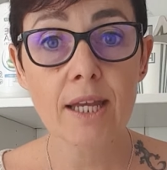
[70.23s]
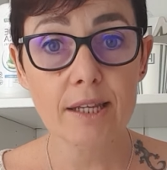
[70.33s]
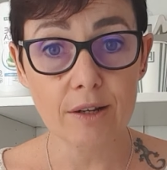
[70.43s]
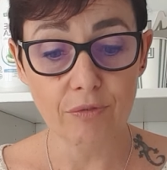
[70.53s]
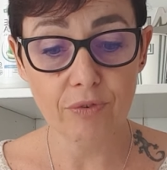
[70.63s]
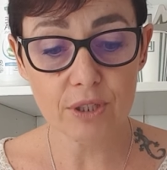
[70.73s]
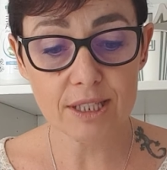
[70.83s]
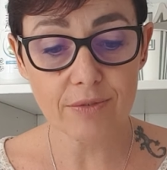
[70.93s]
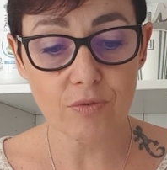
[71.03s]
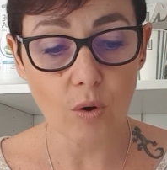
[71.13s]
Il faut
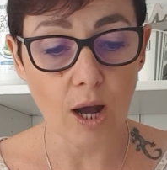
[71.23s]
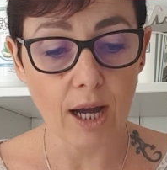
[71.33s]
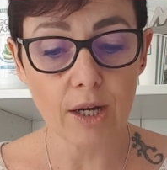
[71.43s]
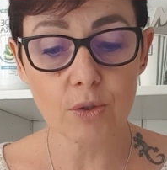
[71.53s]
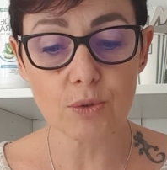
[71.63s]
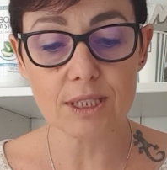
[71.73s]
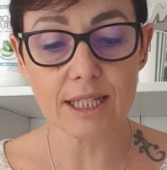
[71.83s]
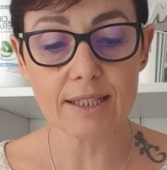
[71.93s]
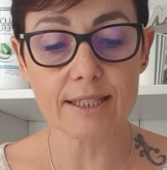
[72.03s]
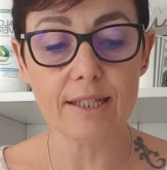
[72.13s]
savoir que
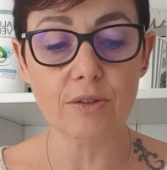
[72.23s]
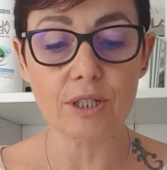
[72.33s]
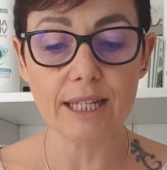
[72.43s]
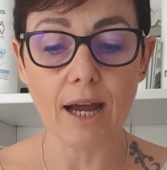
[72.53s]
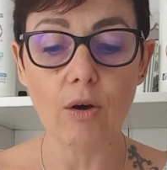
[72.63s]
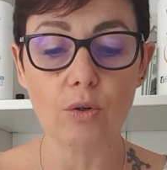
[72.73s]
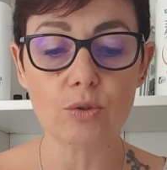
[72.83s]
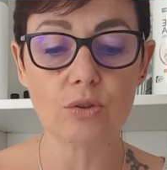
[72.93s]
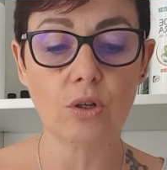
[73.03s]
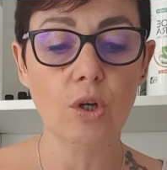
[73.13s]
certaines
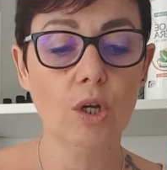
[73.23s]
carences